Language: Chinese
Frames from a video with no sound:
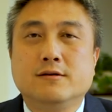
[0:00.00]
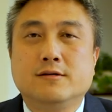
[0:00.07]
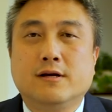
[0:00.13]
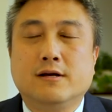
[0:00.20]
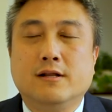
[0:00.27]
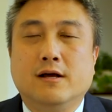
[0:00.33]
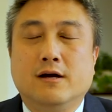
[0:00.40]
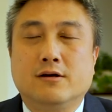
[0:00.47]
这
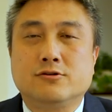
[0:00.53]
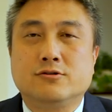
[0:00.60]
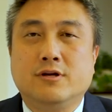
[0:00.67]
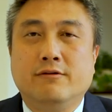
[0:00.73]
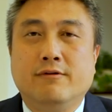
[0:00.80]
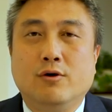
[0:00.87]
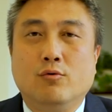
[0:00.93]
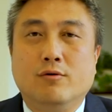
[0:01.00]
个呢，是
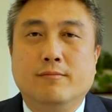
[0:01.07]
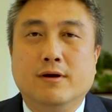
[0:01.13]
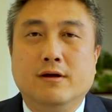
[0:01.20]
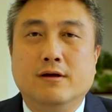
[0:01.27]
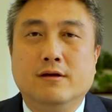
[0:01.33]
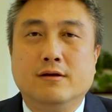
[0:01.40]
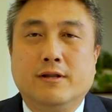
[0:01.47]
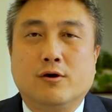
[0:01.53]
因为我
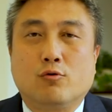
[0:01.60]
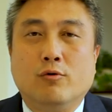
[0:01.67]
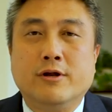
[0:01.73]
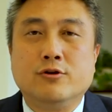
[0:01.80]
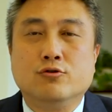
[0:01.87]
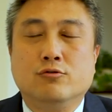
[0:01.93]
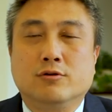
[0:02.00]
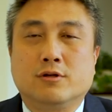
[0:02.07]
们的
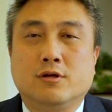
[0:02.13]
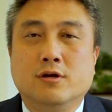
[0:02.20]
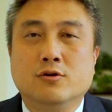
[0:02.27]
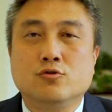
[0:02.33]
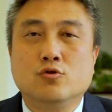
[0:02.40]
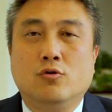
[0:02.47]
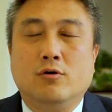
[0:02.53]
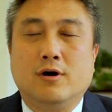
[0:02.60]
观众
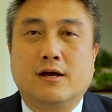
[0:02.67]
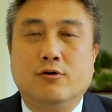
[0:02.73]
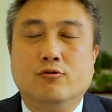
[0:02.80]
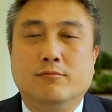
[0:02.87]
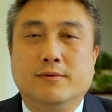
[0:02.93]
听众给我